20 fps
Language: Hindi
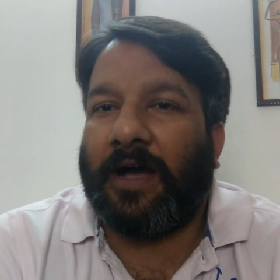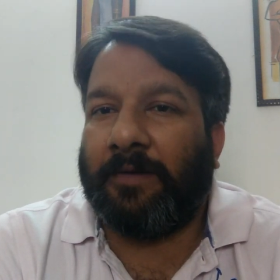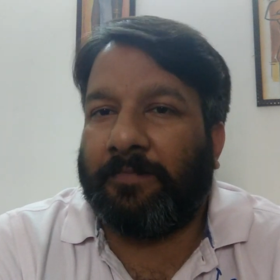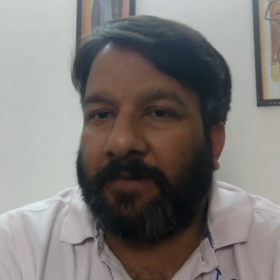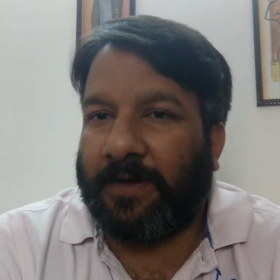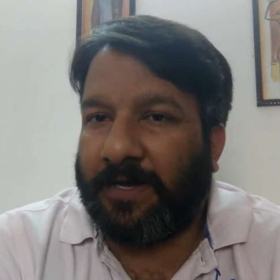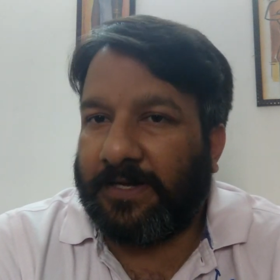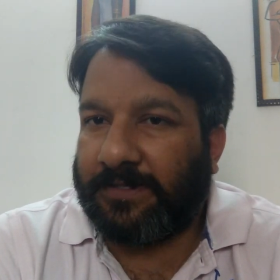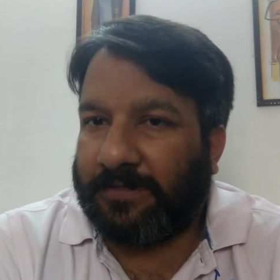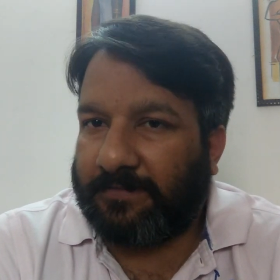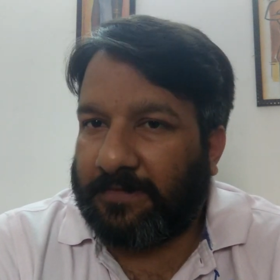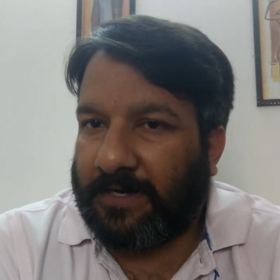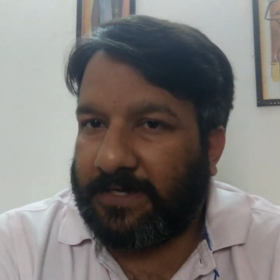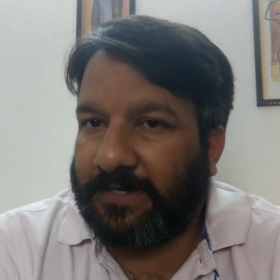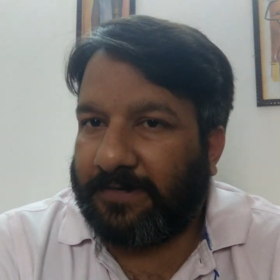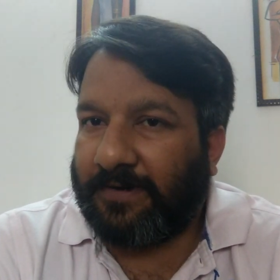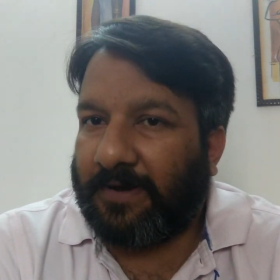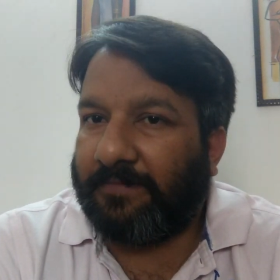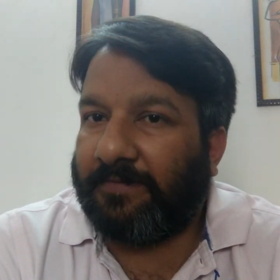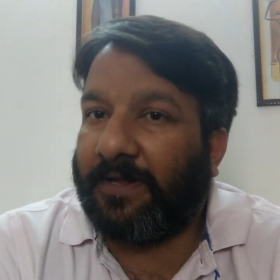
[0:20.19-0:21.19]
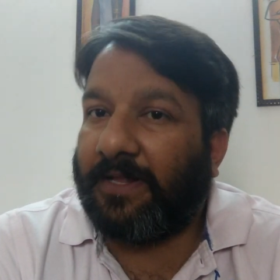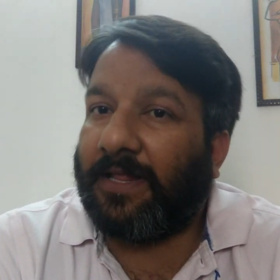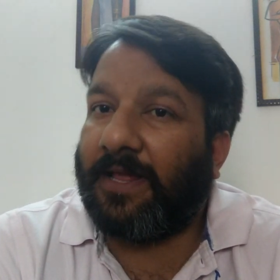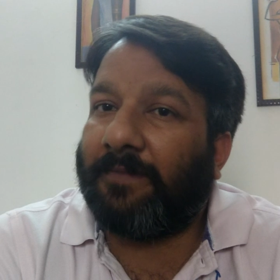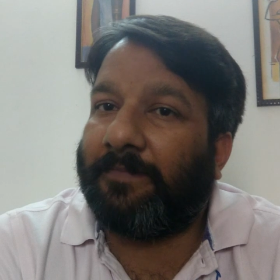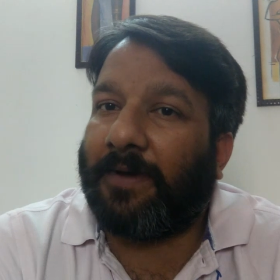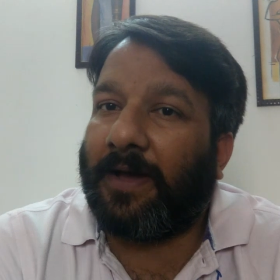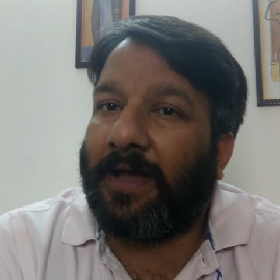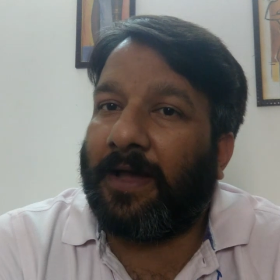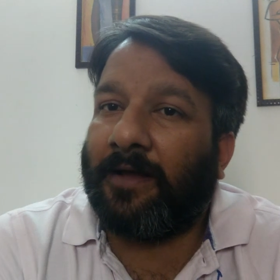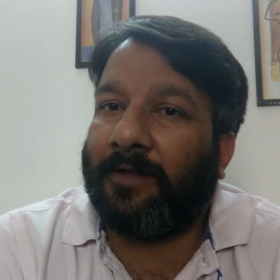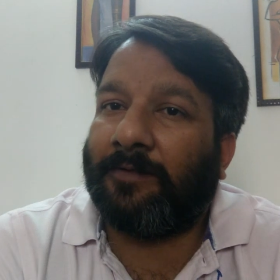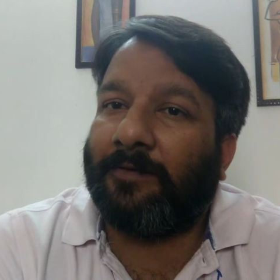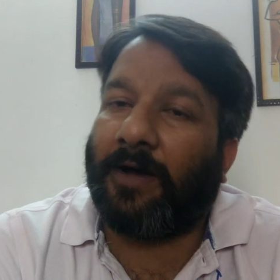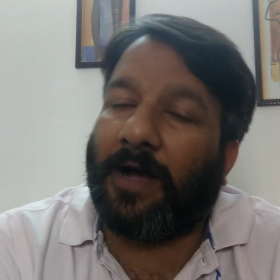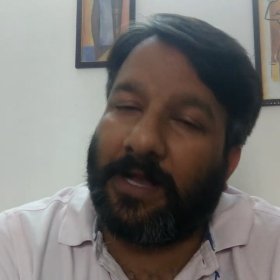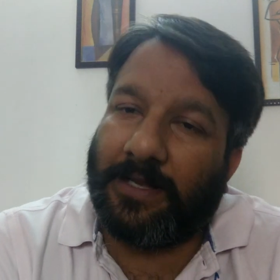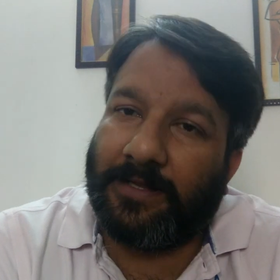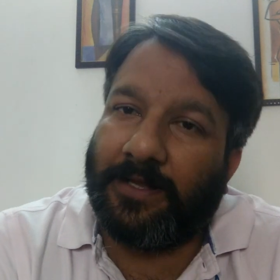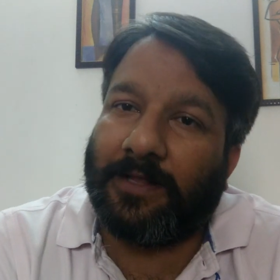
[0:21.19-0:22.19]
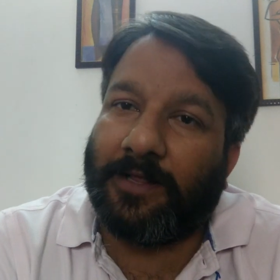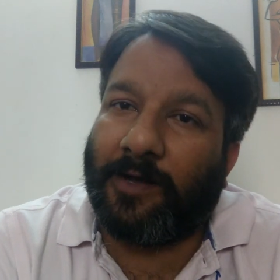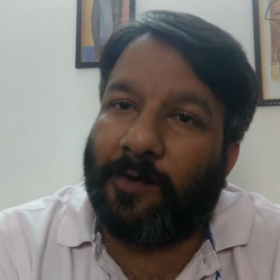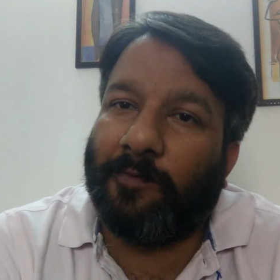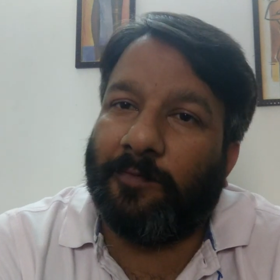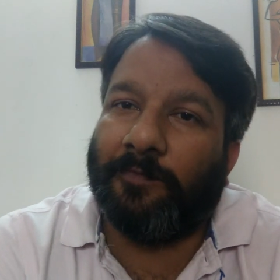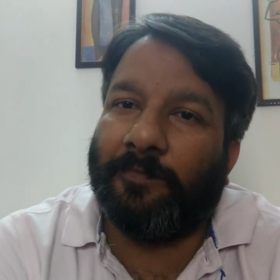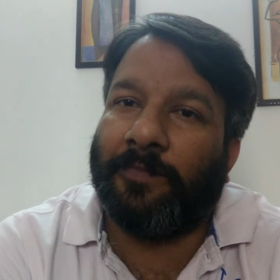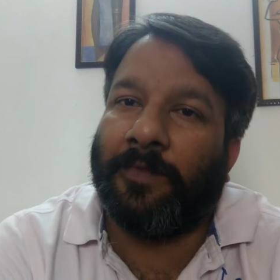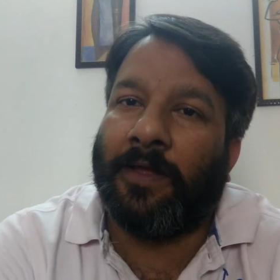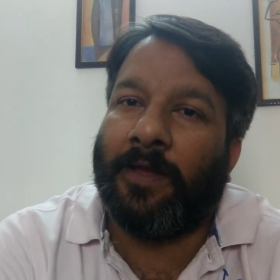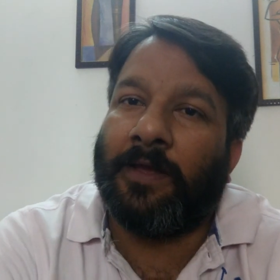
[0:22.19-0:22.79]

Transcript: आपका इसका जवाब नहीं दे पाया तो आज देता हूँ